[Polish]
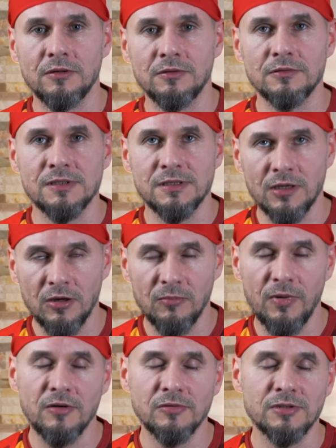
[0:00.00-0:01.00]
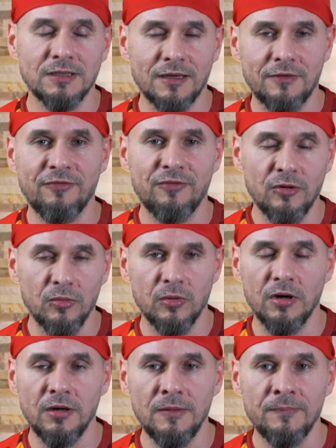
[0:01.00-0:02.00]
e, z tego boost i tak w
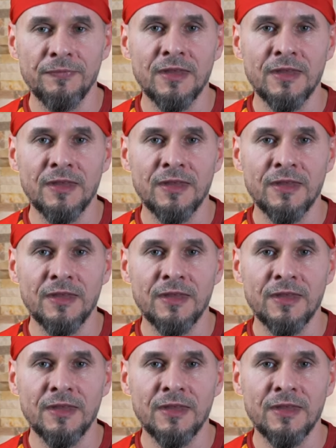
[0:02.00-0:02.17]
kółko.